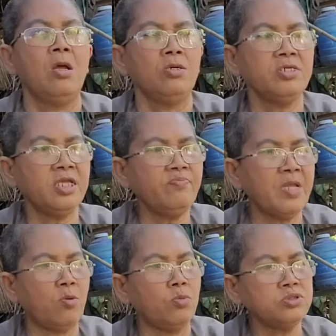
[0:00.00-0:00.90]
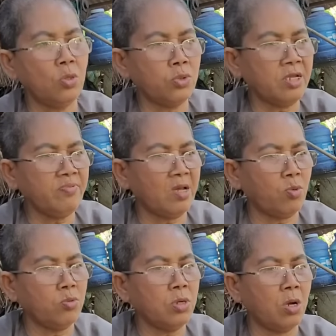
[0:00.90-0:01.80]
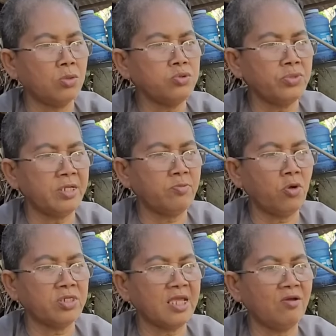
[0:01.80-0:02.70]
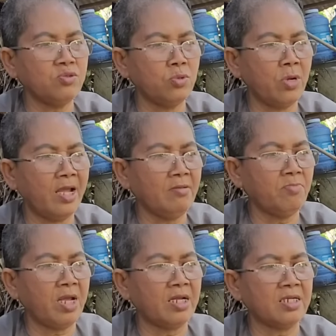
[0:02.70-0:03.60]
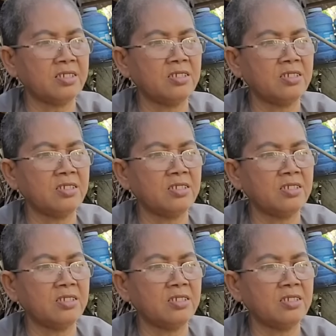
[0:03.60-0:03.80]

nói kiếp nào cũng tu kiếp nào cũng hộ tôi nghiệp con cháu tôi quá mà